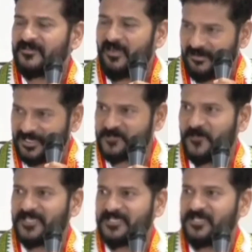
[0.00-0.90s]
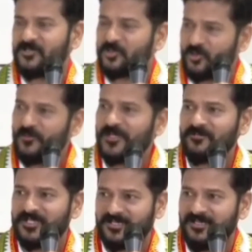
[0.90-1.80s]
कांग्रेस पार्टी हुकूमत
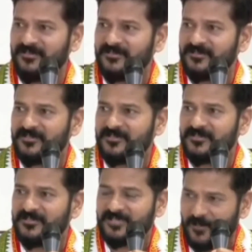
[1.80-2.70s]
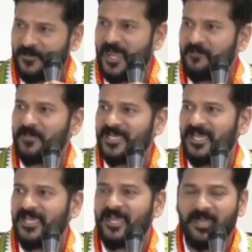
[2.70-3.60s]
में थे तब हम
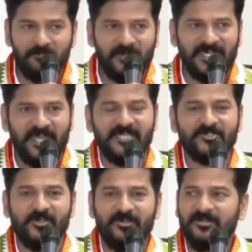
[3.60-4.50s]
बनाए हम बनाए सो